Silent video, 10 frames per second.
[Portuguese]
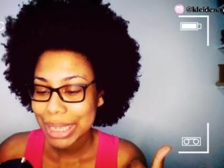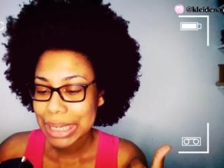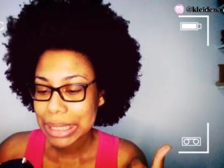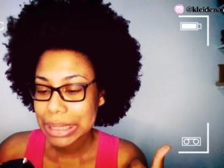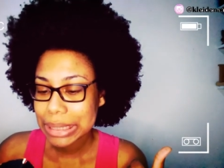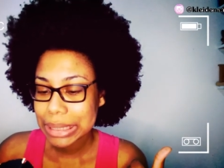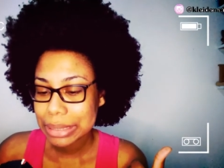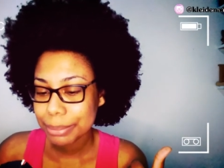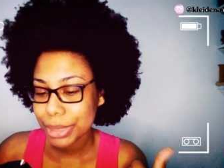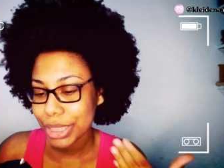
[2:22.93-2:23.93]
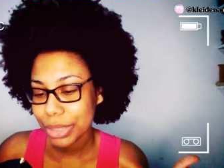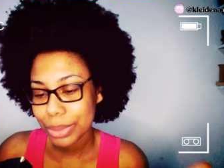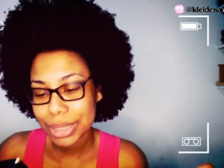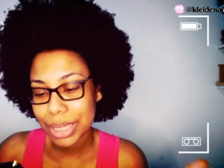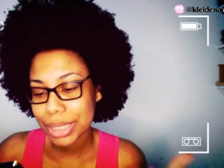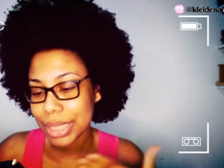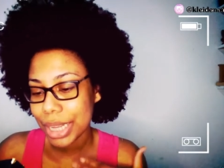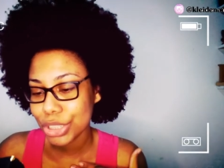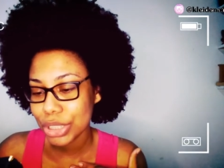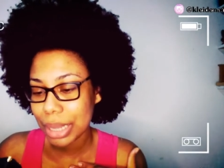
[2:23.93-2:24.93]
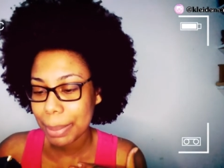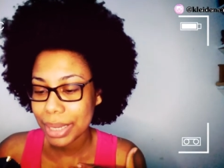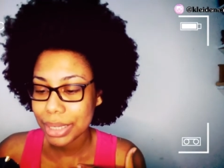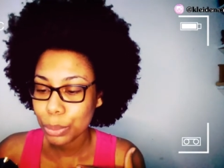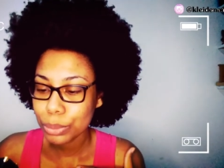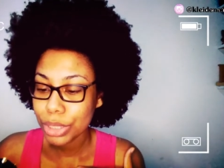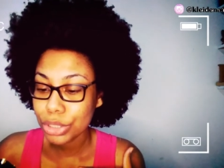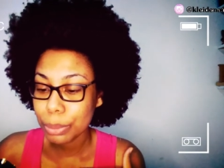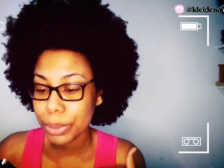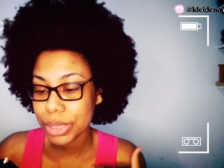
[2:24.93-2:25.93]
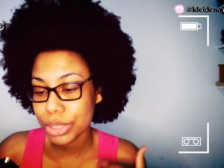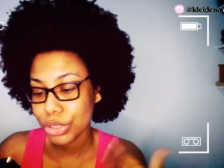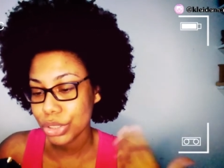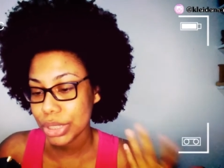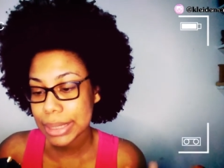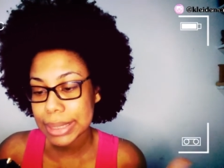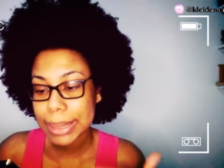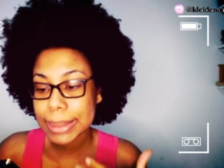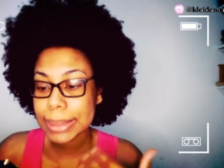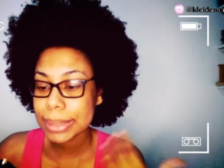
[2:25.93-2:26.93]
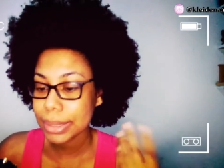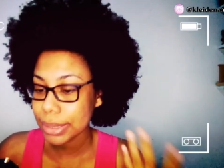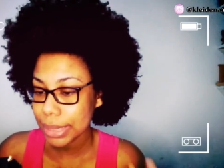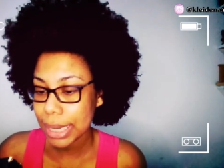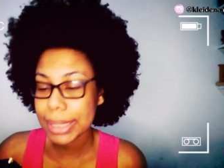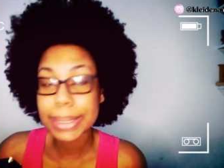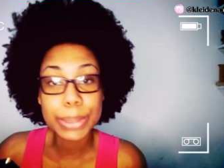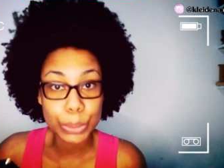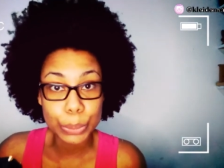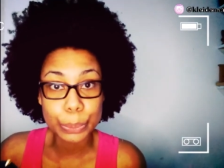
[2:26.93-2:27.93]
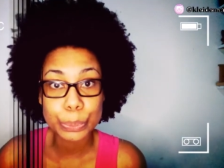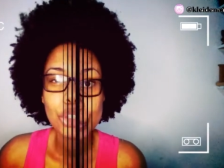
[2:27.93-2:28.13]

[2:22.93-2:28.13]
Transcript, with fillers: ah, mantendo a integridade da barreira cutânea por sete dias, e é isso.